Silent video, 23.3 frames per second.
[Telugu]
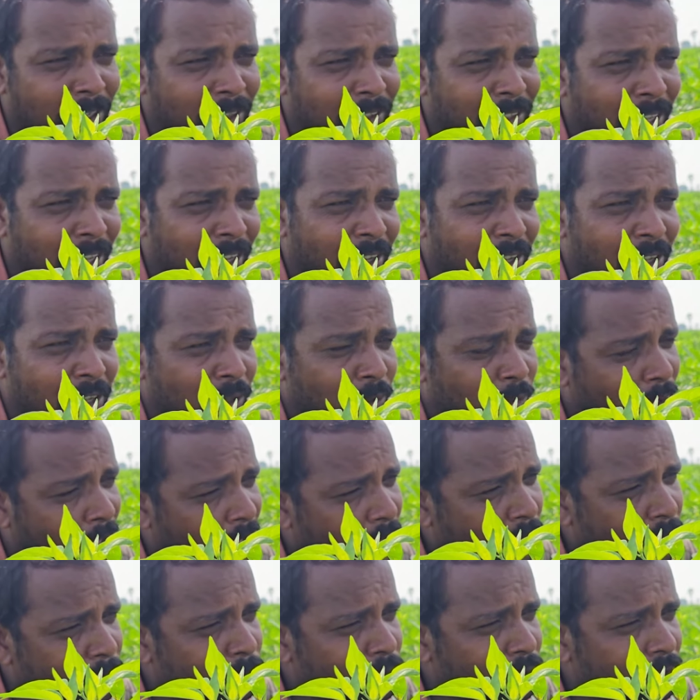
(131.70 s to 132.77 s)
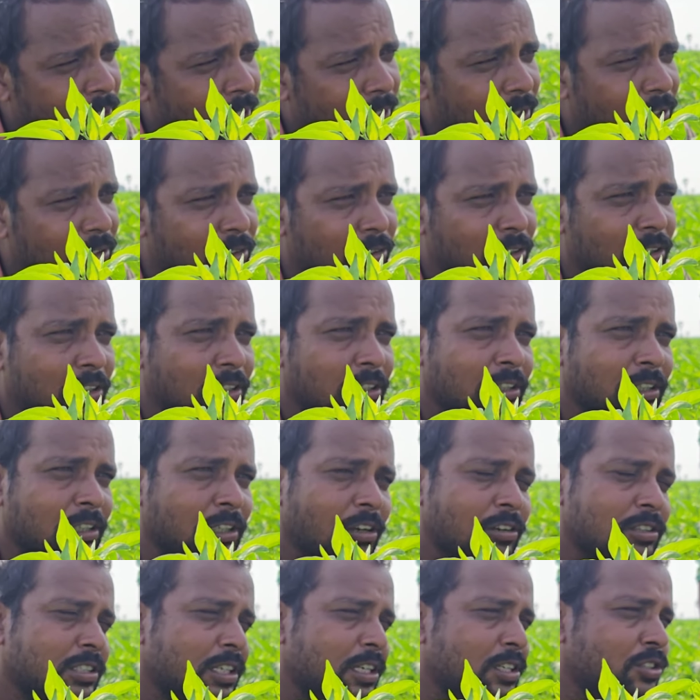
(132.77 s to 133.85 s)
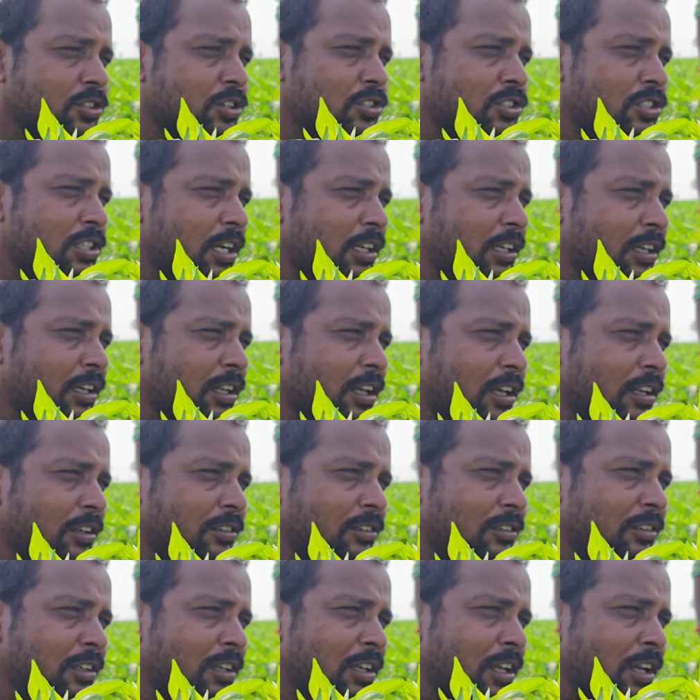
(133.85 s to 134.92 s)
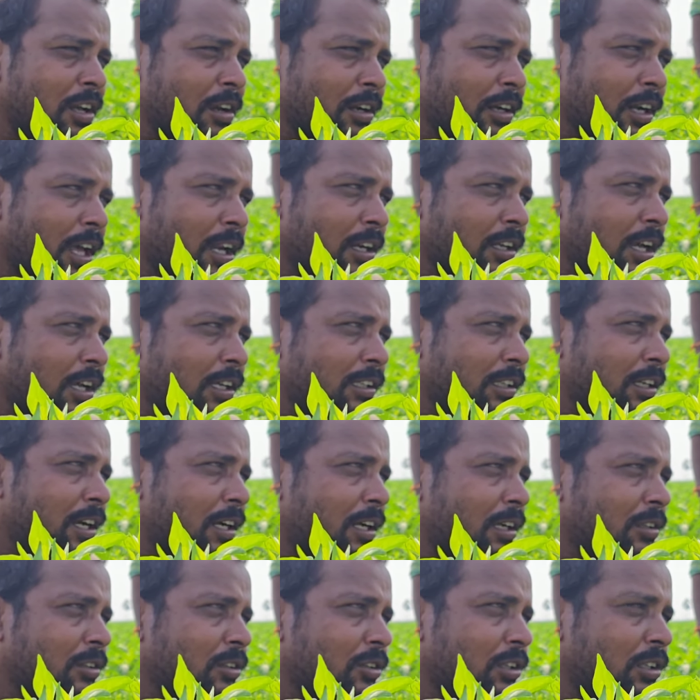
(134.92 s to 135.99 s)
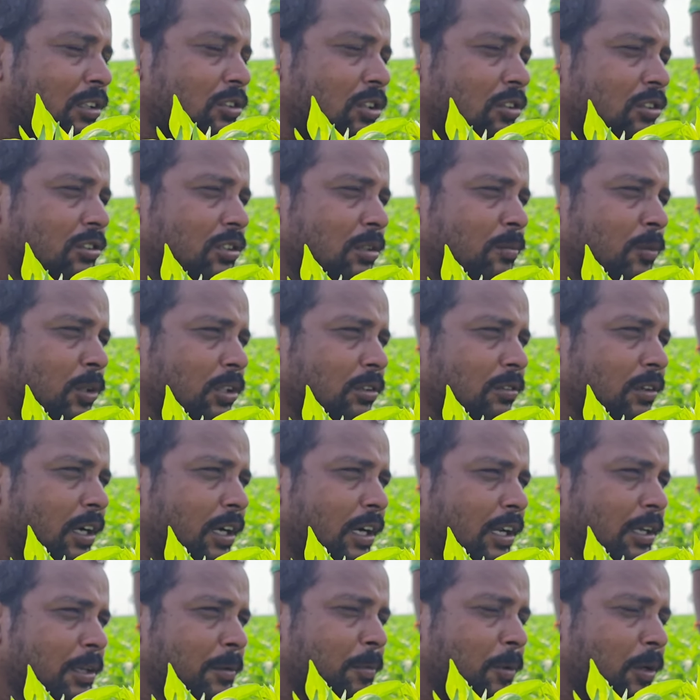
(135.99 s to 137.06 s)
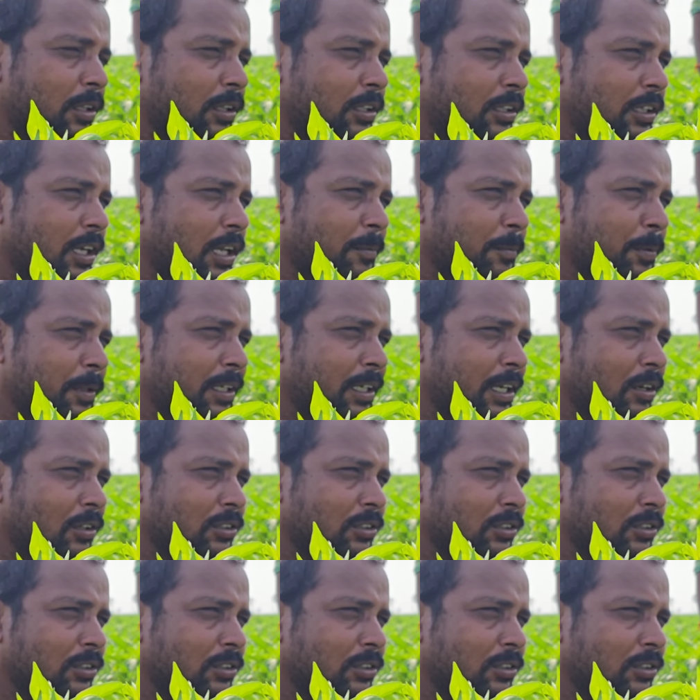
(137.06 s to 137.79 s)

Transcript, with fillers: పండదా నాలుగు మూడు కట్టలతోటి వ్యవసాయం చేయొచ్చు అంటారు నాలుగు ఐదు కట్టలతోటి సంవత్సరం మొత్తం ఎట్లా అయిపోద్ది ఎన్పీకి